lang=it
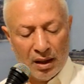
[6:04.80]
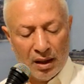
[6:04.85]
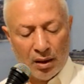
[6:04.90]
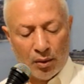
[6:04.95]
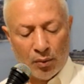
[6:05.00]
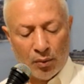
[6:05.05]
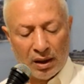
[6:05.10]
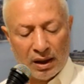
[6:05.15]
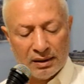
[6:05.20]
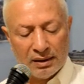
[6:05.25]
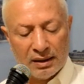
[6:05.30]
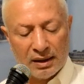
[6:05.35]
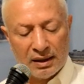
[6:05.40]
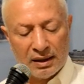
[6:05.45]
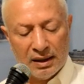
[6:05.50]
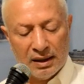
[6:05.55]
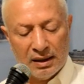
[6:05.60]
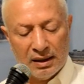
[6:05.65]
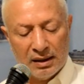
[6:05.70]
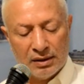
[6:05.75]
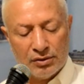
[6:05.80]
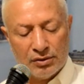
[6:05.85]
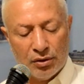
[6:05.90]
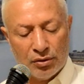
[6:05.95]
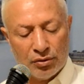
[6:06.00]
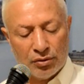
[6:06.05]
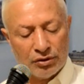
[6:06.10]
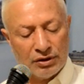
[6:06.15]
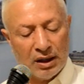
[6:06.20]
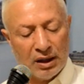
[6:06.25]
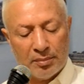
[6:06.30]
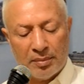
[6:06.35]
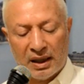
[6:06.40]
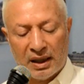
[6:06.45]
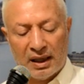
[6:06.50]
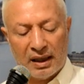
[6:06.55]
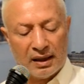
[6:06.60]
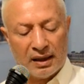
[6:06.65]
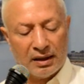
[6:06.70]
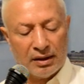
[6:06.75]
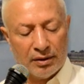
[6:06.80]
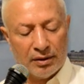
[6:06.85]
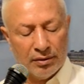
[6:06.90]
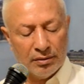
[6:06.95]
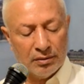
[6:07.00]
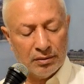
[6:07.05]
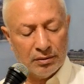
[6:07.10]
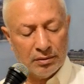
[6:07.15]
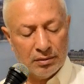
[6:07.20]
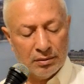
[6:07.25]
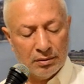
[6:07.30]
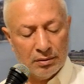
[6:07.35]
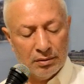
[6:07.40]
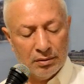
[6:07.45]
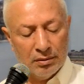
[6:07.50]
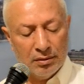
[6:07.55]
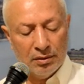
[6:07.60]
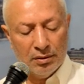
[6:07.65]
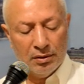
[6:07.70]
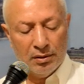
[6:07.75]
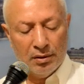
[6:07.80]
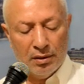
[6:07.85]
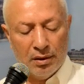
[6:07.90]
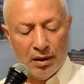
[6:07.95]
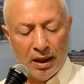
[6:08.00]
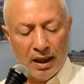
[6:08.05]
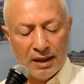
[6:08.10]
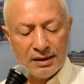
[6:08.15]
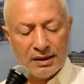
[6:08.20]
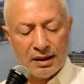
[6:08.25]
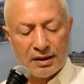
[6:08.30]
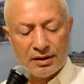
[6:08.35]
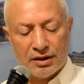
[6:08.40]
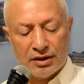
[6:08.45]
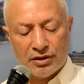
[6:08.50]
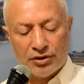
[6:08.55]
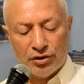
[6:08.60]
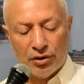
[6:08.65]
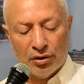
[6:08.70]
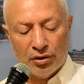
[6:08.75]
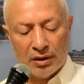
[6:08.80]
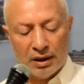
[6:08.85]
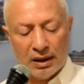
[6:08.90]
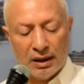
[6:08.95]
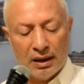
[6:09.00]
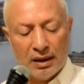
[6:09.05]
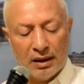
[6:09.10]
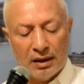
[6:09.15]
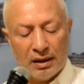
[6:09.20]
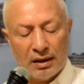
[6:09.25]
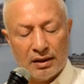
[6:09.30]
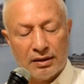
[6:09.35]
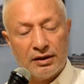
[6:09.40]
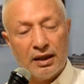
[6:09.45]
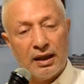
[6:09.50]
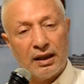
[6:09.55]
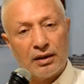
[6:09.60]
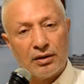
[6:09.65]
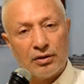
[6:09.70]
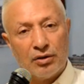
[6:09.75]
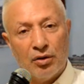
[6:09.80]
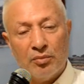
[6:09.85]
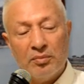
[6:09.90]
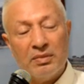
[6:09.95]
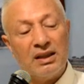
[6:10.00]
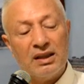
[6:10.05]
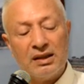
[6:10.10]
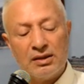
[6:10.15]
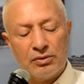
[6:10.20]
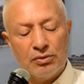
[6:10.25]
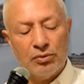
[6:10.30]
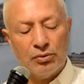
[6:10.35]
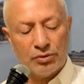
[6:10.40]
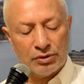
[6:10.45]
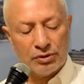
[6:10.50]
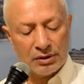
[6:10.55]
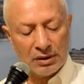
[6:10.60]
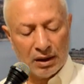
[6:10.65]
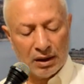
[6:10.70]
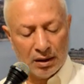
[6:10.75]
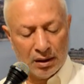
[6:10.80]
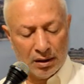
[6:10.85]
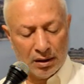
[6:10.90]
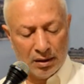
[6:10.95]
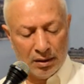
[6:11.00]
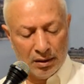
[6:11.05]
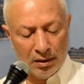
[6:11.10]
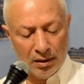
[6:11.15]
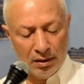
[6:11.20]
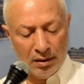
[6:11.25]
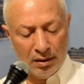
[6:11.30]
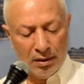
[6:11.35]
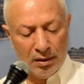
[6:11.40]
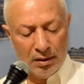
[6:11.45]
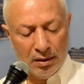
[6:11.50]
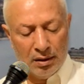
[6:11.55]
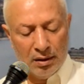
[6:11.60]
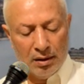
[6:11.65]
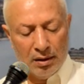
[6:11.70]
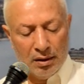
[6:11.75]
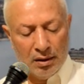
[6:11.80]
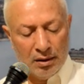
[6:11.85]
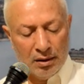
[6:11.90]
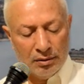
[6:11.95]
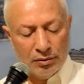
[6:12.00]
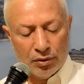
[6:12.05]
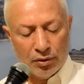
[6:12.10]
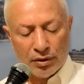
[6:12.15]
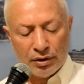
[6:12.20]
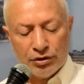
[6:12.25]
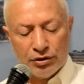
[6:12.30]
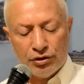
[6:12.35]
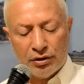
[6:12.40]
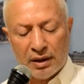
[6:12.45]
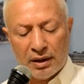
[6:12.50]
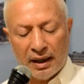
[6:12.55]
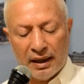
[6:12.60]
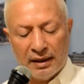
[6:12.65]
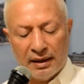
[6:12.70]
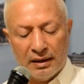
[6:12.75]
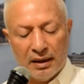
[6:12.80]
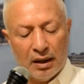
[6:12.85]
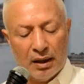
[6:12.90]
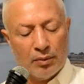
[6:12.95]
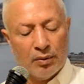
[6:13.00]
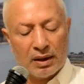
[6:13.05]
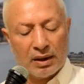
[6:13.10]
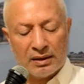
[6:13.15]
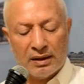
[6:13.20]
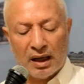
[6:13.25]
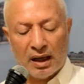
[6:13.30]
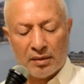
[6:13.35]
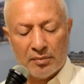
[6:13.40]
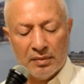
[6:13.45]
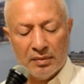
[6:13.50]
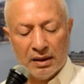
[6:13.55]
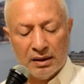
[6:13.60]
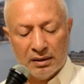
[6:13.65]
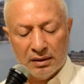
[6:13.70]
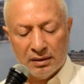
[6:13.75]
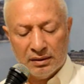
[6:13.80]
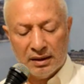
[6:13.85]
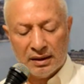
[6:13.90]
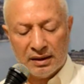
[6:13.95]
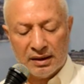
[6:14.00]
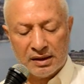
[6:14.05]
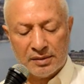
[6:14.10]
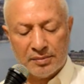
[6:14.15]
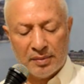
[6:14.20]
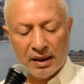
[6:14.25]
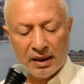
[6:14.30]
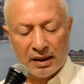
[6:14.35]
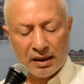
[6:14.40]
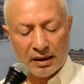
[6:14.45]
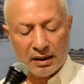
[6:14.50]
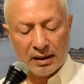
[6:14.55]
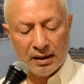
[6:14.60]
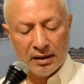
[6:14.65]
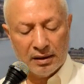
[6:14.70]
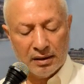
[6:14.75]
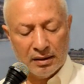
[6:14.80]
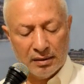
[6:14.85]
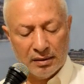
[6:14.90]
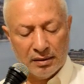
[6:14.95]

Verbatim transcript: 40 kg sono già parecchio. Esser ciccione certo mi disgusta. Non riuscirei a guardarmi negli specchi.